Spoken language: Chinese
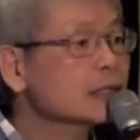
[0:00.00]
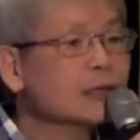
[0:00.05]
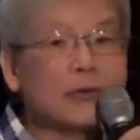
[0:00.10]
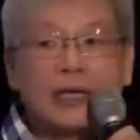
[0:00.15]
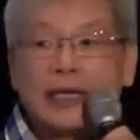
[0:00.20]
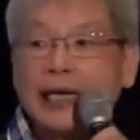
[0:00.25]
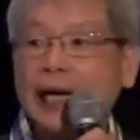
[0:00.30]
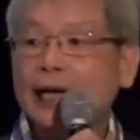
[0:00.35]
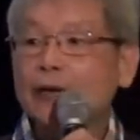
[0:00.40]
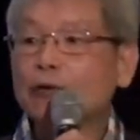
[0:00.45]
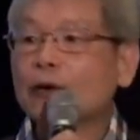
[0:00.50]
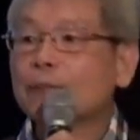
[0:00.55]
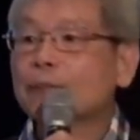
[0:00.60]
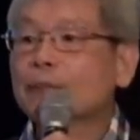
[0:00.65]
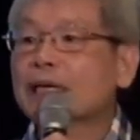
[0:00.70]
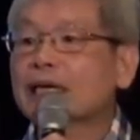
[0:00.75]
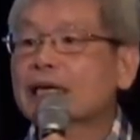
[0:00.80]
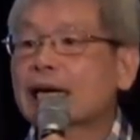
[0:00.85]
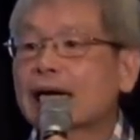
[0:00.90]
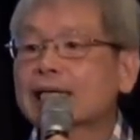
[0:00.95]
认为开关
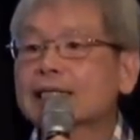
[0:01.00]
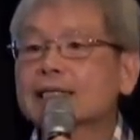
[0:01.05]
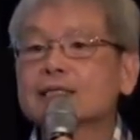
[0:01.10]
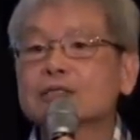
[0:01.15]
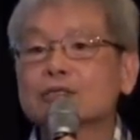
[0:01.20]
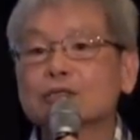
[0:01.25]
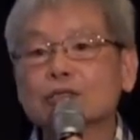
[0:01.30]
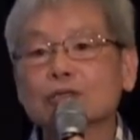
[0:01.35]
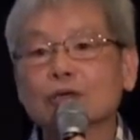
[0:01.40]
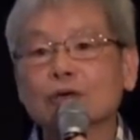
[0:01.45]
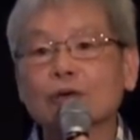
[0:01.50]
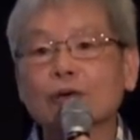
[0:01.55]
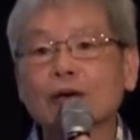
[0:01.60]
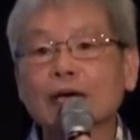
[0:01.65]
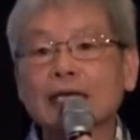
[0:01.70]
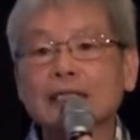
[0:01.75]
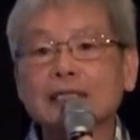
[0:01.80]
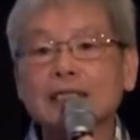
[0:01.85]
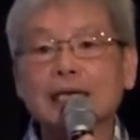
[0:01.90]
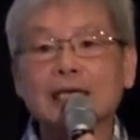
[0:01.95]
没开的举手，我
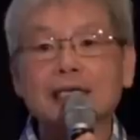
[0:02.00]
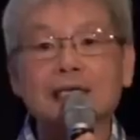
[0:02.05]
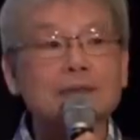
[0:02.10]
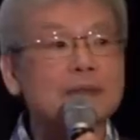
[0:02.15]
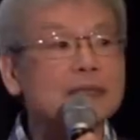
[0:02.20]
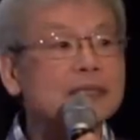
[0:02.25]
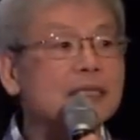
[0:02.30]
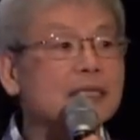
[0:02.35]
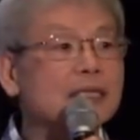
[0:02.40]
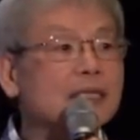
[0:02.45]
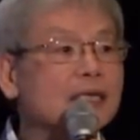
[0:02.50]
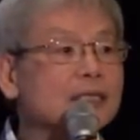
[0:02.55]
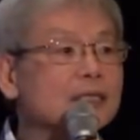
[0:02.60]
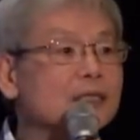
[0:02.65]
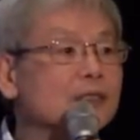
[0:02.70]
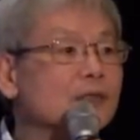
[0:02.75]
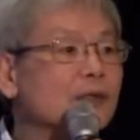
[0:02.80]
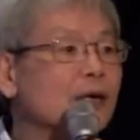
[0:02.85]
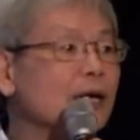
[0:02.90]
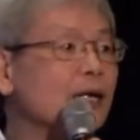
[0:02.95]
看一下，你们第一个
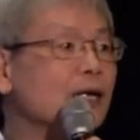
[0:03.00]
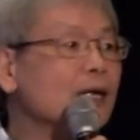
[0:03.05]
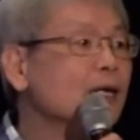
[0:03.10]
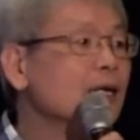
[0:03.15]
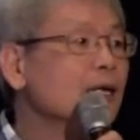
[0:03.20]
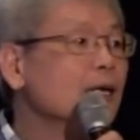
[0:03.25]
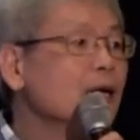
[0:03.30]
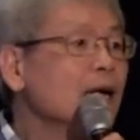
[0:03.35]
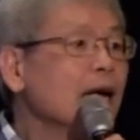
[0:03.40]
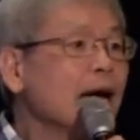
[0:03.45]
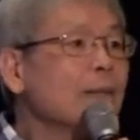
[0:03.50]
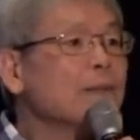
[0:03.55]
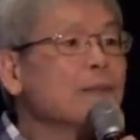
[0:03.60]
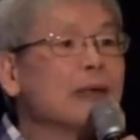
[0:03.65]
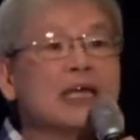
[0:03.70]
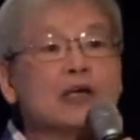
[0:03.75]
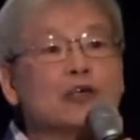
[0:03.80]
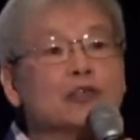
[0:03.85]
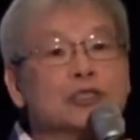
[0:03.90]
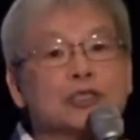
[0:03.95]
习惯。啊，
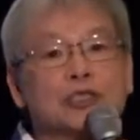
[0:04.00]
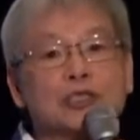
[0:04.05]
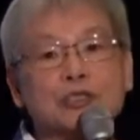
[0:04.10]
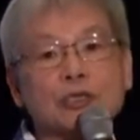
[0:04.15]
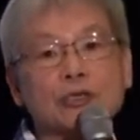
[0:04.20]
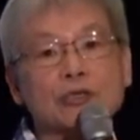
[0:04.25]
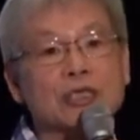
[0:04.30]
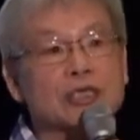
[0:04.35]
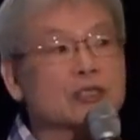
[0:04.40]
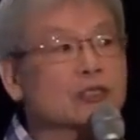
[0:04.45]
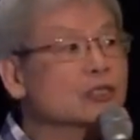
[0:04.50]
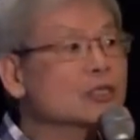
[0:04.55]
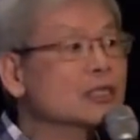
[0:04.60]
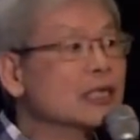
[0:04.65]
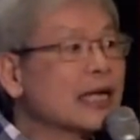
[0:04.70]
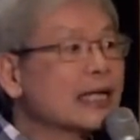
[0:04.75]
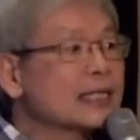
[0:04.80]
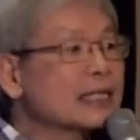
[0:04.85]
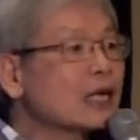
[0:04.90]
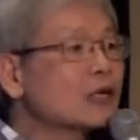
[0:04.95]
没有棘手的，就
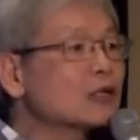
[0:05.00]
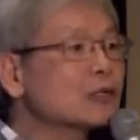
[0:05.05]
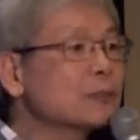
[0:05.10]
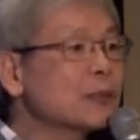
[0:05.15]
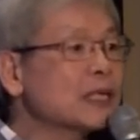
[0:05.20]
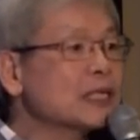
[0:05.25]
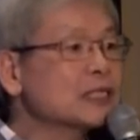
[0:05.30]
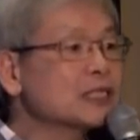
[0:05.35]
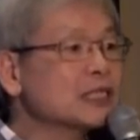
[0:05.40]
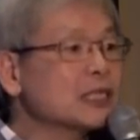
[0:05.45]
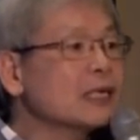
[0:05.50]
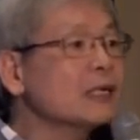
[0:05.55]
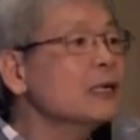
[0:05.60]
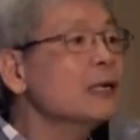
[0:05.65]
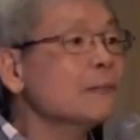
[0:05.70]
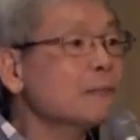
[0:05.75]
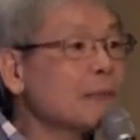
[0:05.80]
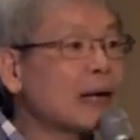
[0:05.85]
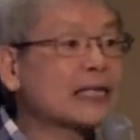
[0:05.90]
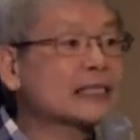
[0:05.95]
是看到一片漆，
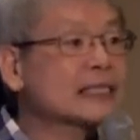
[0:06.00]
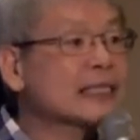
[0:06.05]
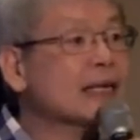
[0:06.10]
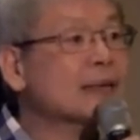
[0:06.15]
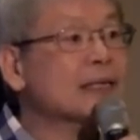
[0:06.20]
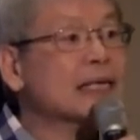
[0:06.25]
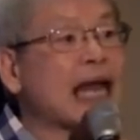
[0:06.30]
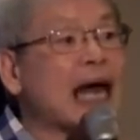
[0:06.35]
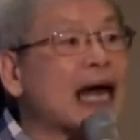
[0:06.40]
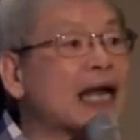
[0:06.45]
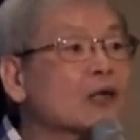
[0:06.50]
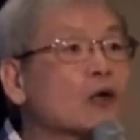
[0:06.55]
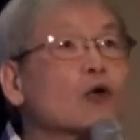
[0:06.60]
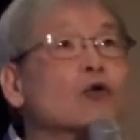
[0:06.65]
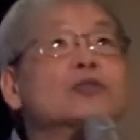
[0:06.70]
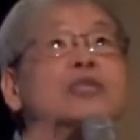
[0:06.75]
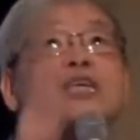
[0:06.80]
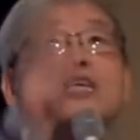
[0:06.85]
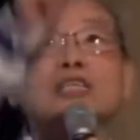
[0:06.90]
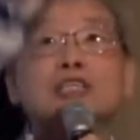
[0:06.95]
马上拿
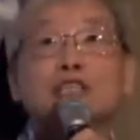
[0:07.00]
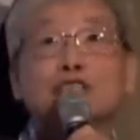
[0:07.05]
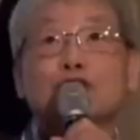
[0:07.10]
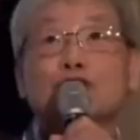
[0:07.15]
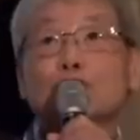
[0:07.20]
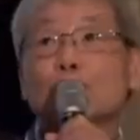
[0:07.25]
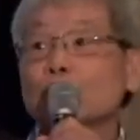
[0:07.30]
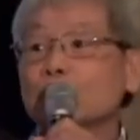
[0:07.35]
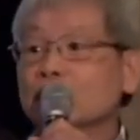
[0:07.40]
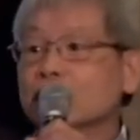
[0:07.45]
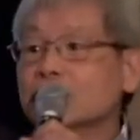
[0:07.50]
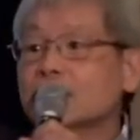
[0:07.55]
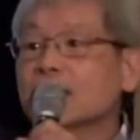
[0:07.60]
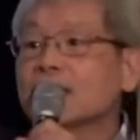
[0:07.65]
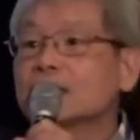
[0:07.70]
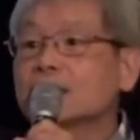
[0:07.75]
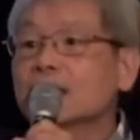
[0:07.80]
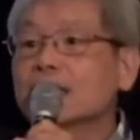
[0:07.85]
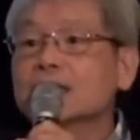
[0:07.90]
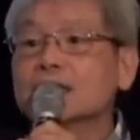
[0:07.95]
楼梯去修理
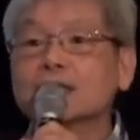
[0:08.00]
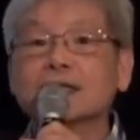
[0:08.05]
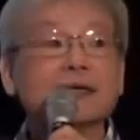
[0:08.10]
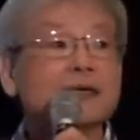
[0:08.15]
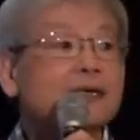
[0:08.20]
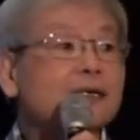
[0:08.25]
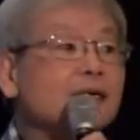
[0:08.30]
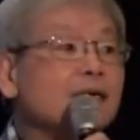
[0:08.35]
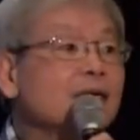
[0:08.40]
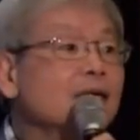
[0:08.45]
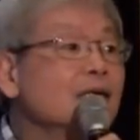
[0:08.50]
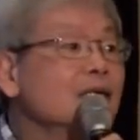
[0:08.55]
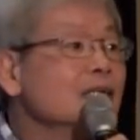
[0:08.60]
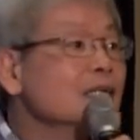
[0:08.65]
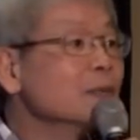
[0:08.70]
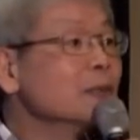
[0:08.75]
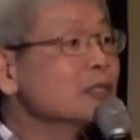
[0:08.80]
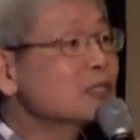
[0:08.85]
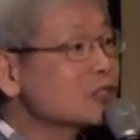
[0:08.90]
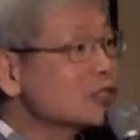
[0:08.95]
电灯的。
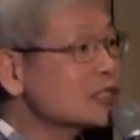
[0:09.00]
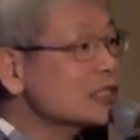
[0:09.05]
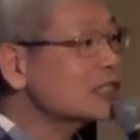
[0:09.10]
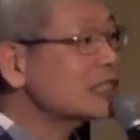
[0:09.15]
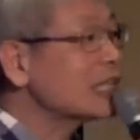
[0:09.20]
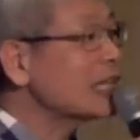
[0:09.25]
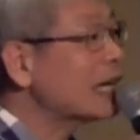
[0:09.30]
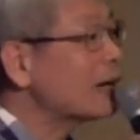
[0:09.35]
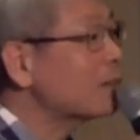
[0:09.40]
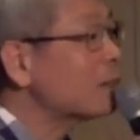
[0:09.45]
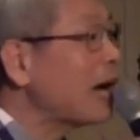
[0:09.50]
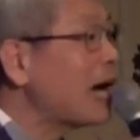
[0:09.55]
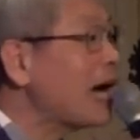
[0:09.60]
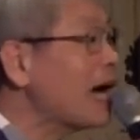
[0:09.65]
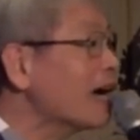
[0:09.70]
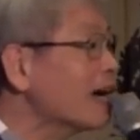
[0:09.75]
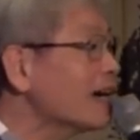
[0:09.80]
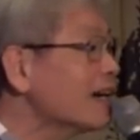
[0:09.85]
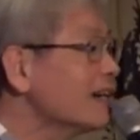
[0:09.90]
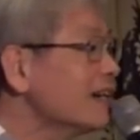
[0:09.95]
你们就是这样
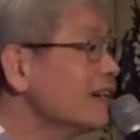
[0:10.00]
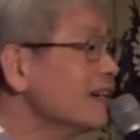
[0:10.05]
吗？